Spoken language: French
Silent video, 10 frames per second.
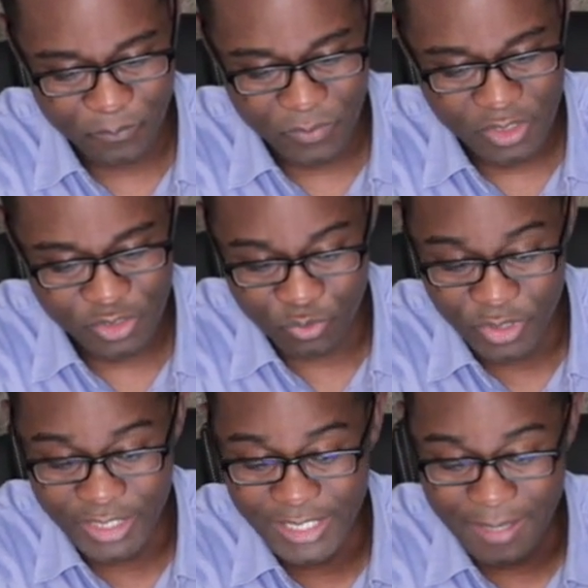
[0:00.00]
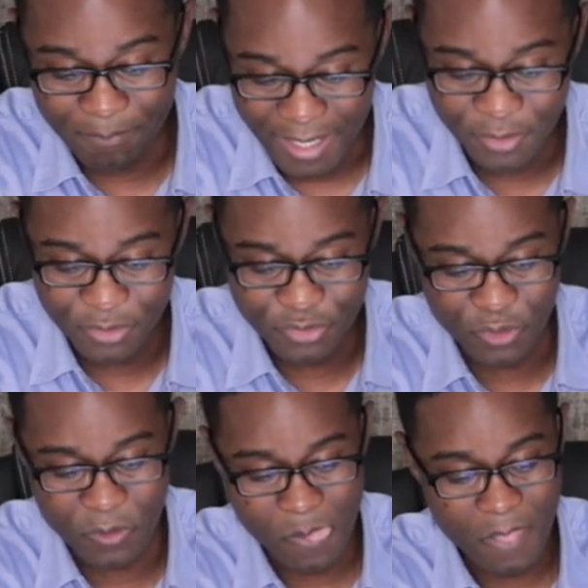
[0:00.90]
Celui qui n'est pas de
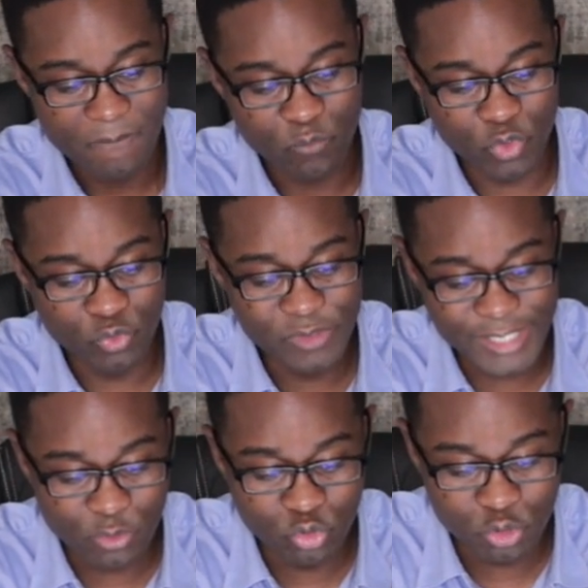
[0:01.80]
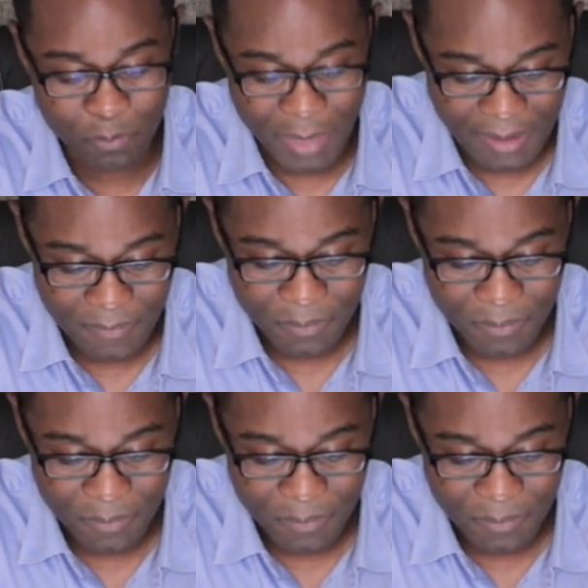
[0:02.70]
Dieu ne nous écoute pas.